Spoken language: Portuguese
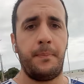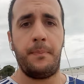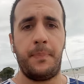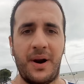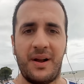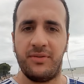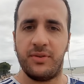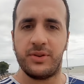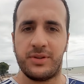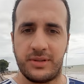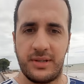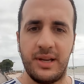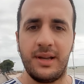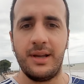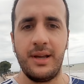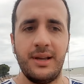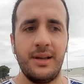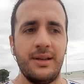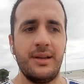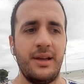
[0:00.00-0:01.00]
para
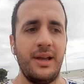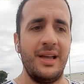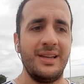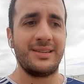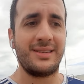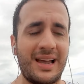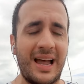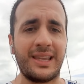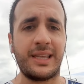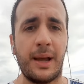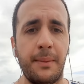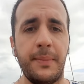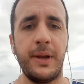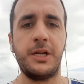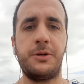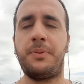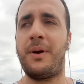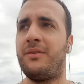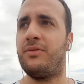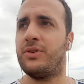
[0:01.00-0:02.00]
você,
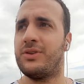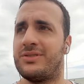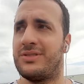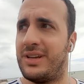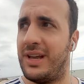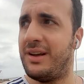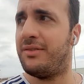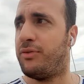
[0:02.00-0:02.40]
exatamente para você